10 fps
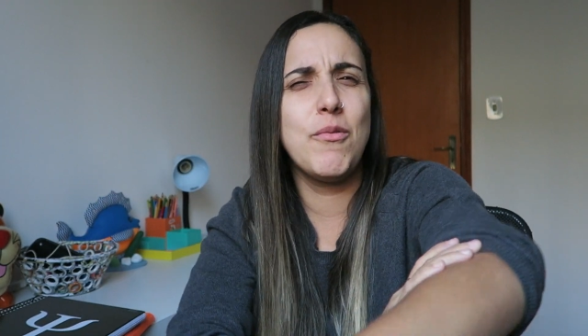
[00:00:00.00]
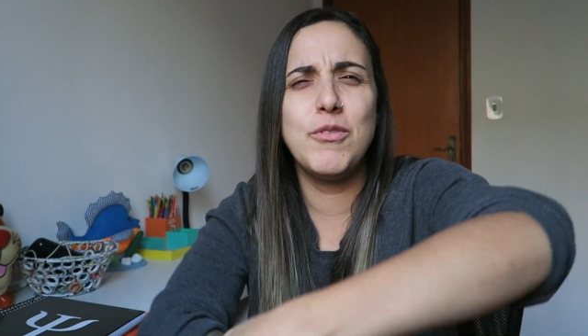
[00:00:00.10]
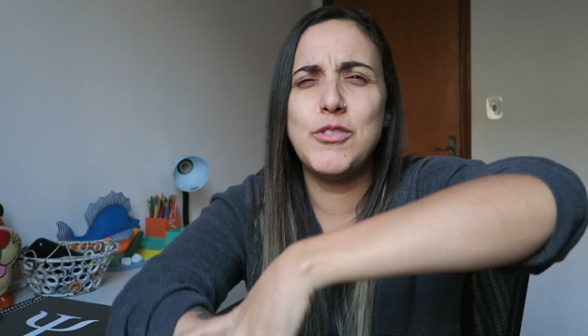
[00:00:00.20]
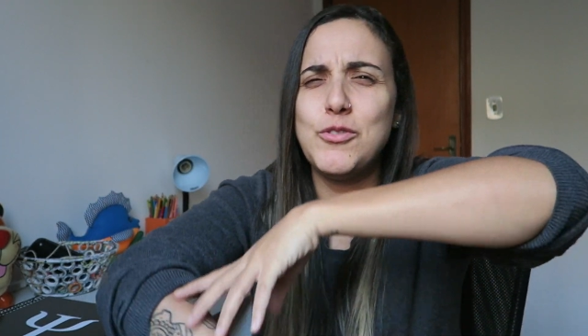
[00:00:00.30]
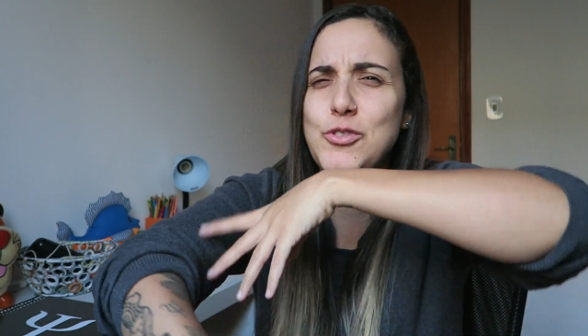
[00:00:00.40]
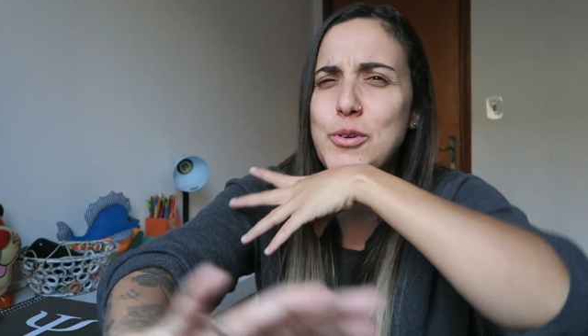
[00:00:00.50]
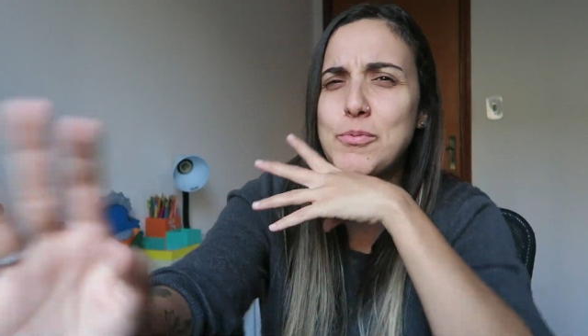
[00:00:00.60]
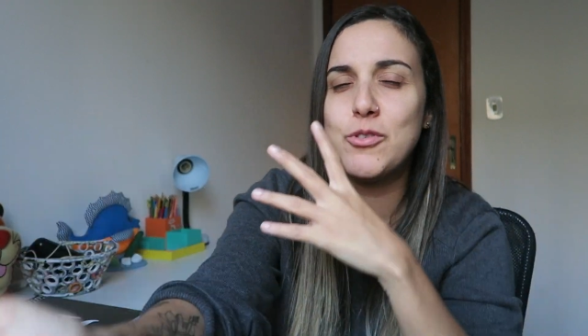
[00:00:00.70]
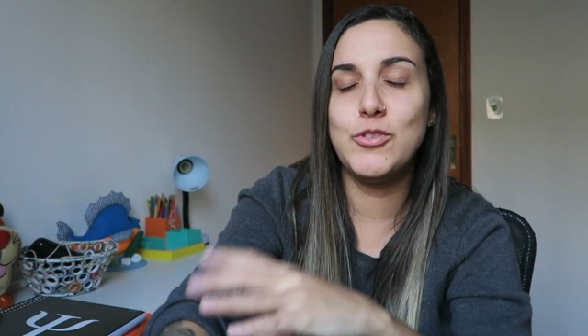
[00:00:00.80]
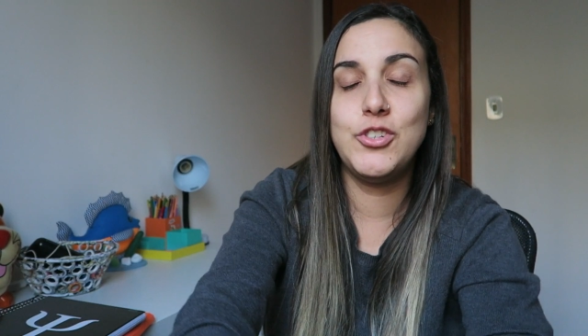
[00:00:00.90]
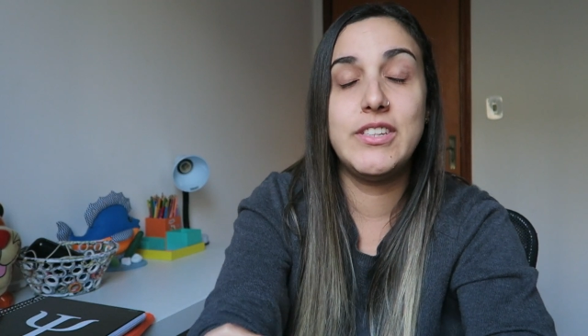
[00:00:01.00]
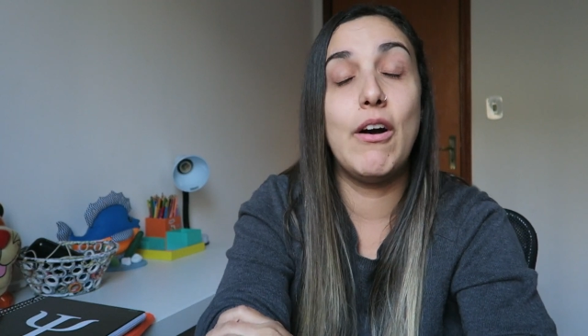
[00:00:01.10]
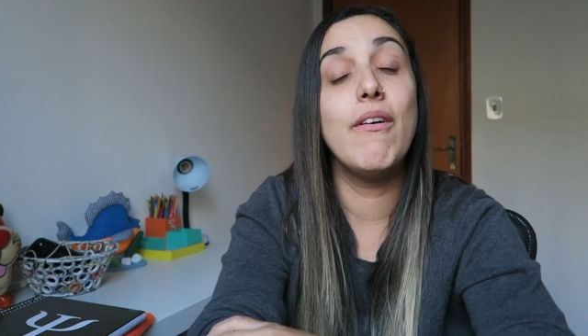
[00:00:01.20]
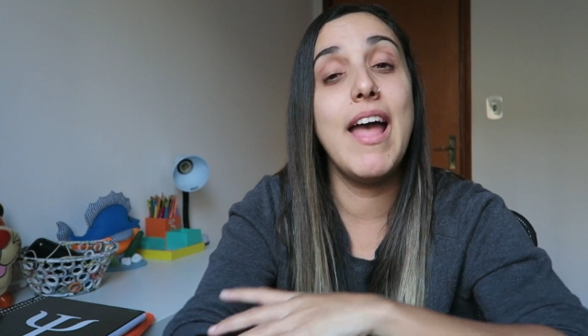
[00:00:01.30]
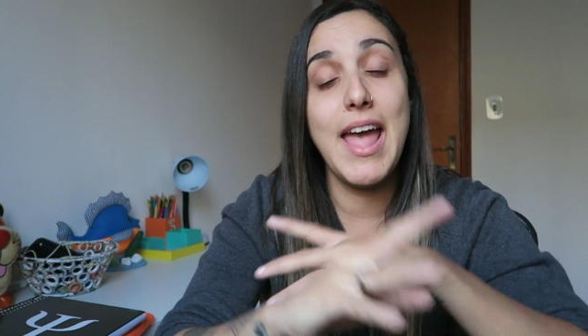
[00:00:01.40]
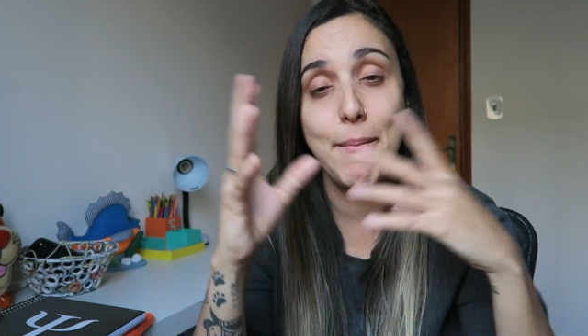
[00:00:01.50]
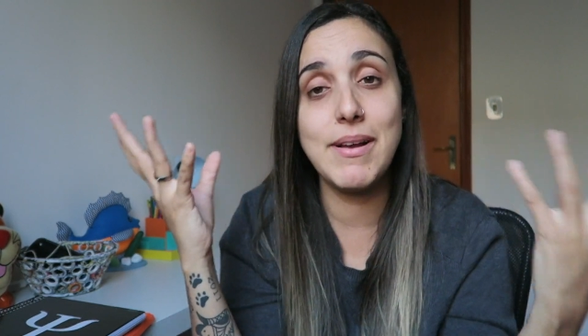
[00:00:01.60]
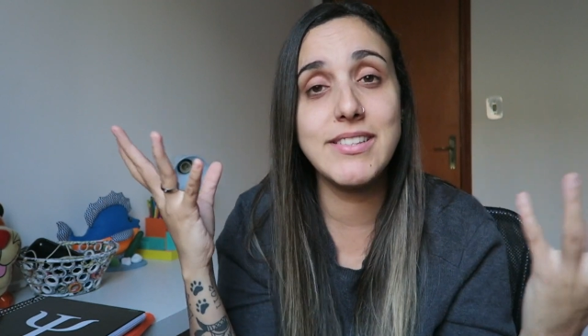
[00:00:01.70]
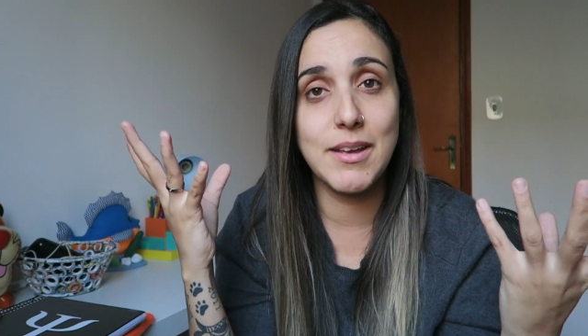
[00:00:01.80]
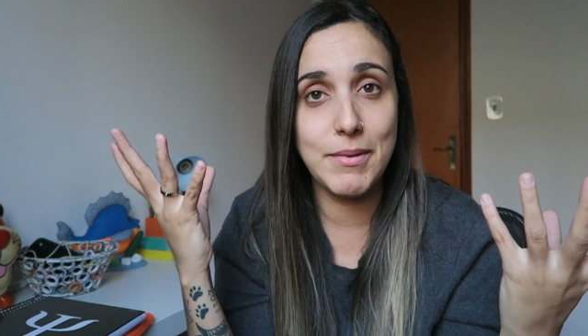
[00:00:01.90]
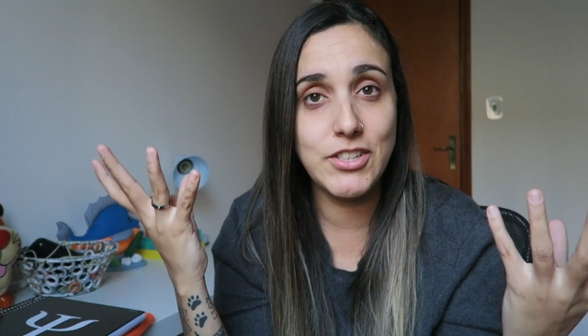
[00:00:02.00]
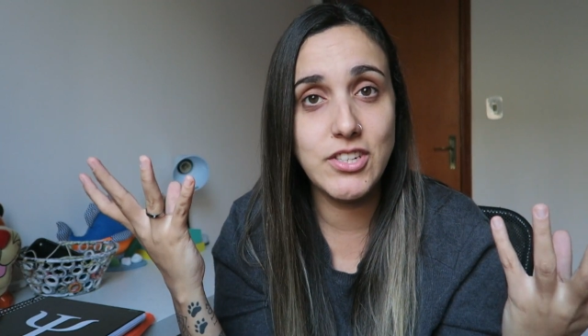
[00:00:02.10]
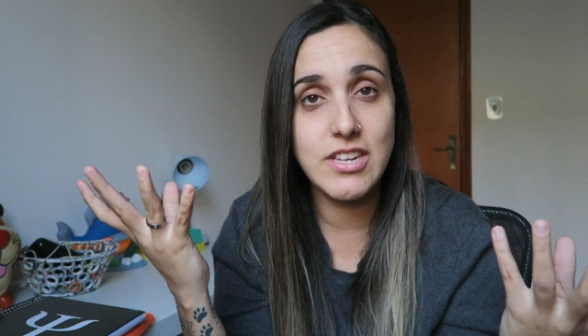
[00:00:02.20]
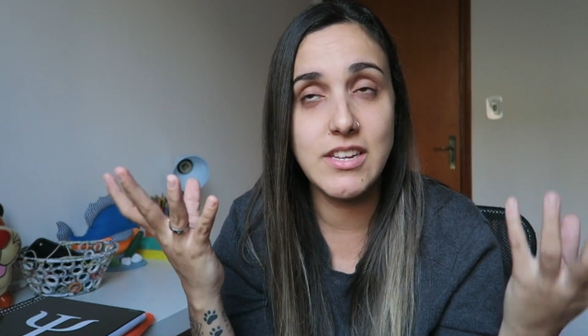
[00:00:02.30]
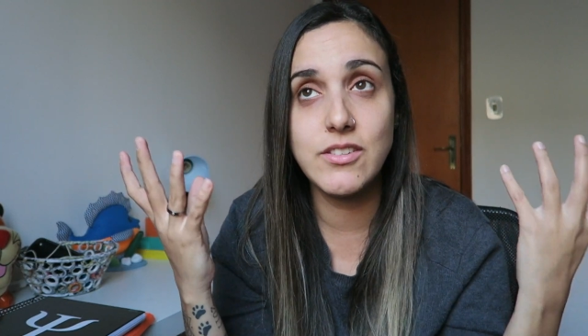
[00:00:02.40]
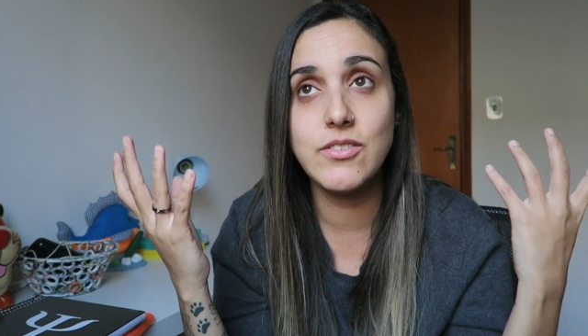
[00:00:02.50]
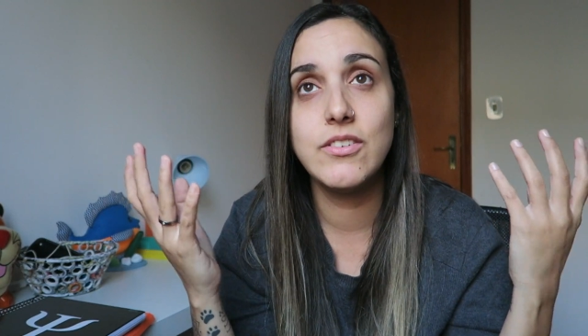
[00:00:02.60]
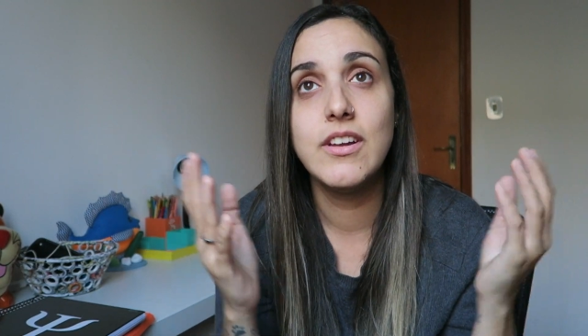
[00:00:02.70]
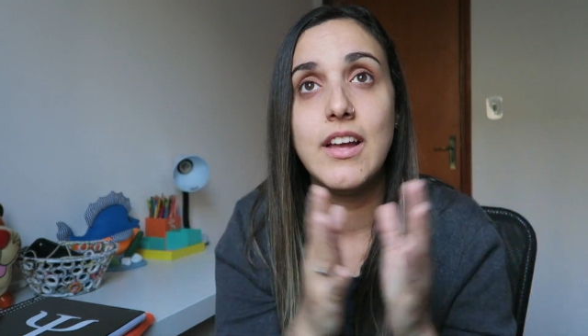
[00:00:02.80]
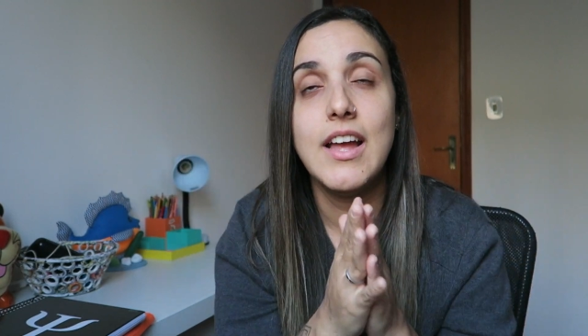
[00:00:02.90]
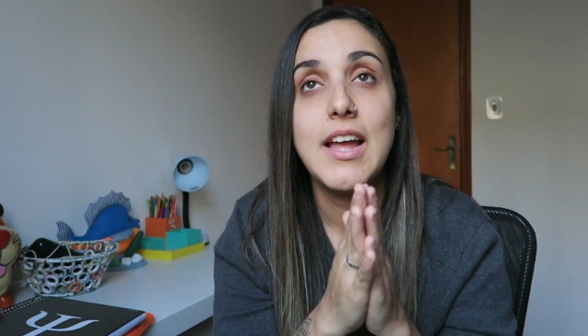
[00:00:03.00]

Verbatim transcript: como que surgiu a psicologia e tal. É basicamente isso.